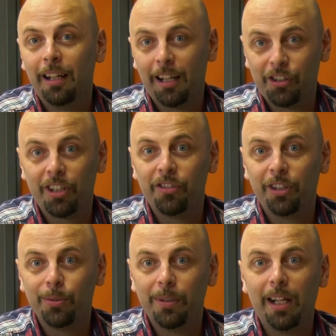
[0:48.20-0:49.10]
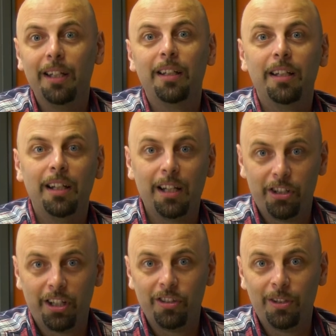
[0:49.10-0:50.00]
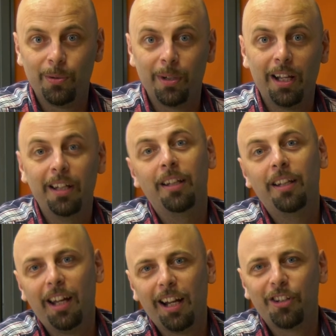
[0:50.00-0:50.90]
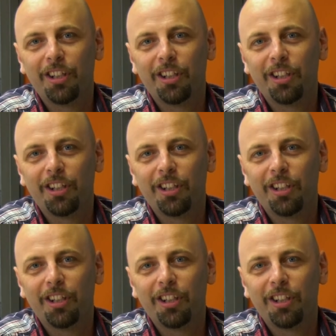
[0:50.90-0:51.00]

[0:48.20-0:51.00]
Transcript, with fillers: la sceneggiatura, la sceneggiatura e la